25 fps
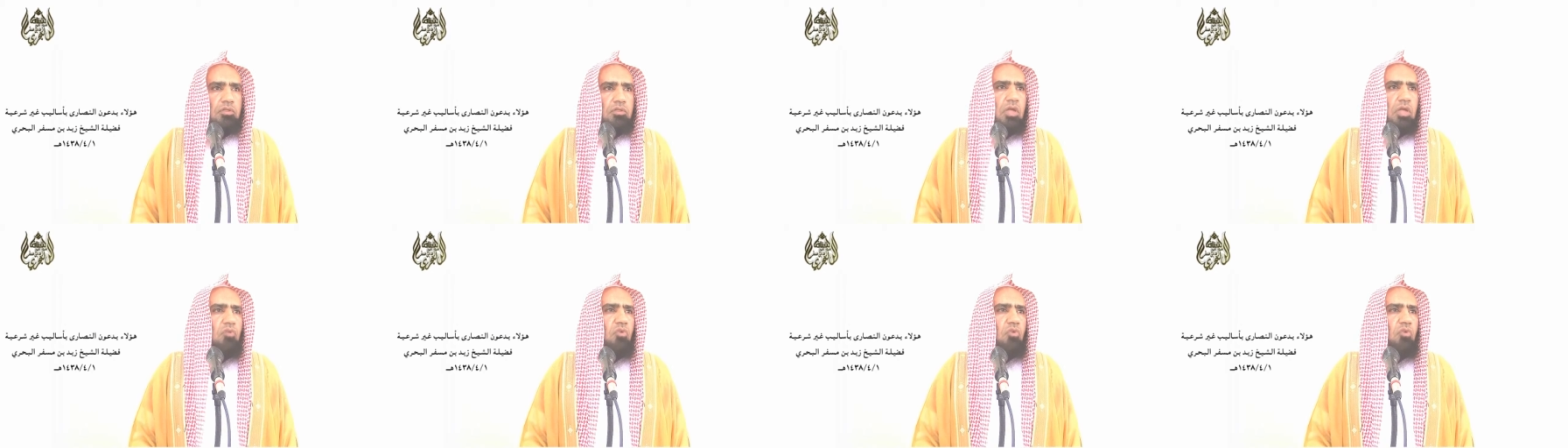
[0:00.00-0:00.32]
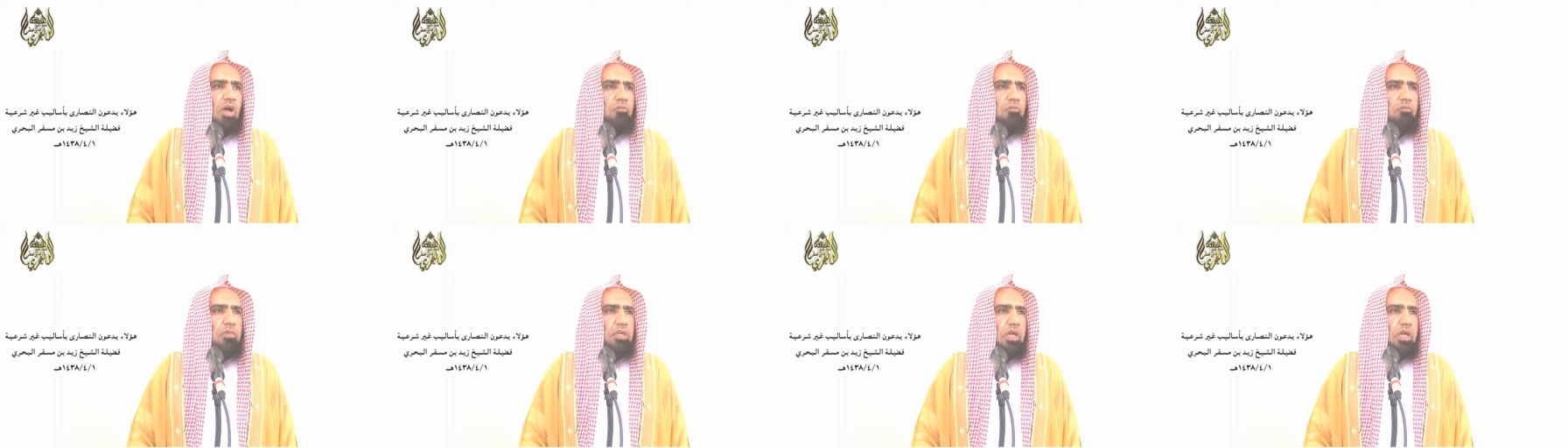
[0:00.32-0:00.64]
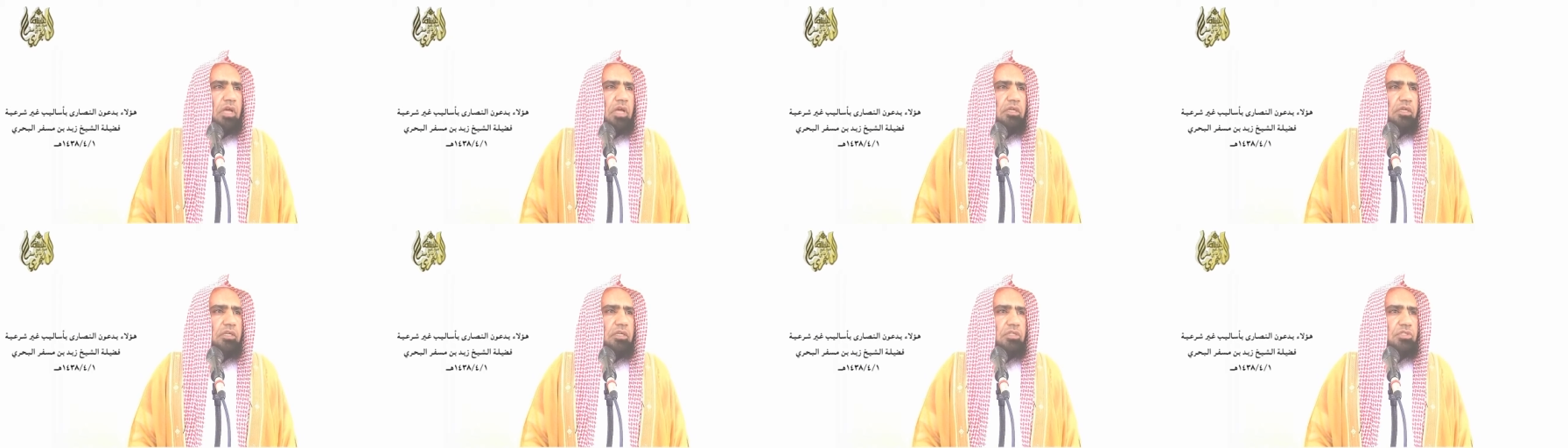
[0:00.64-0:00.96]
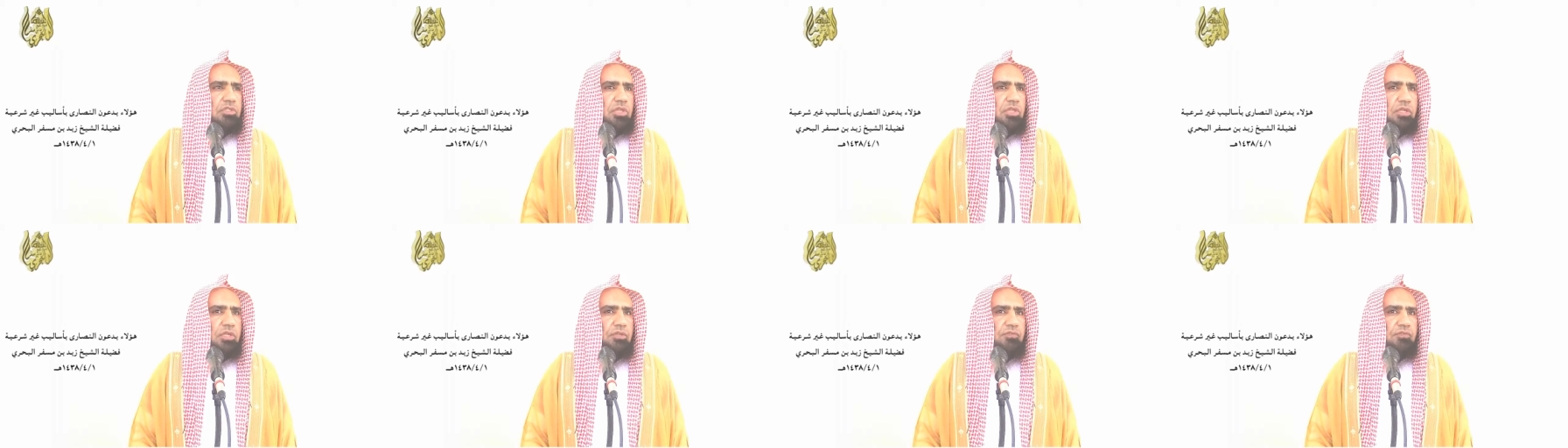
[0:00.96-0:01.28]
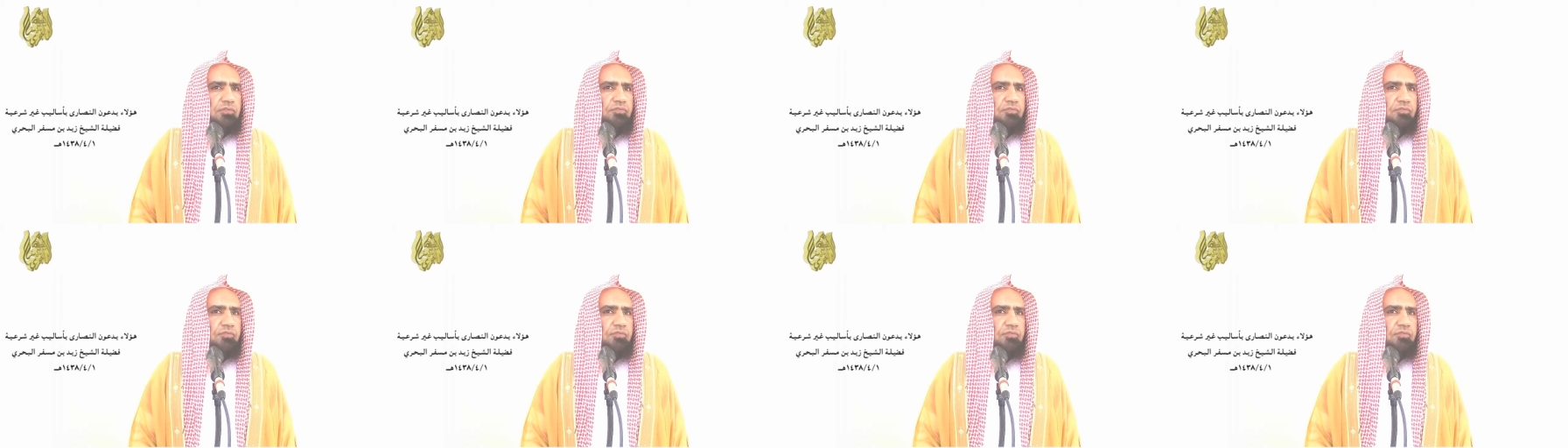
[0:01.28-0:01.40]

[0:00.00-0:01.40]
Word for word: طوعا من غير سيف